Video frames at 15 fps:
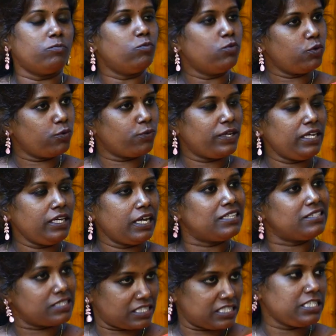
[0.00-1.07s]
மூவி
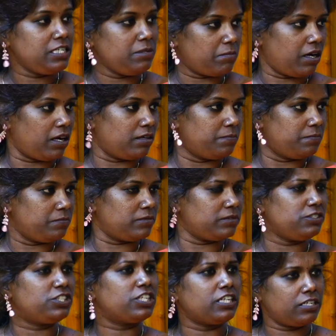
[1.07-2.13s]
அண்ட் சினிமா
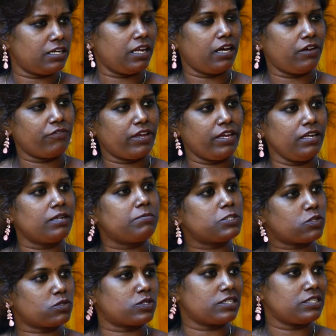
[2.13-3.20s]
ஜென்ரலாகவே நம்ம
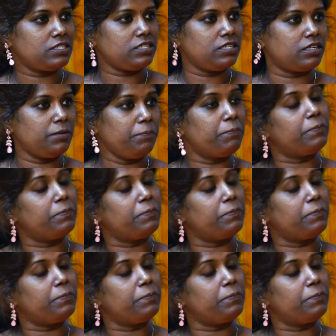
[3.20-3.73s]
சொசைட்டியில்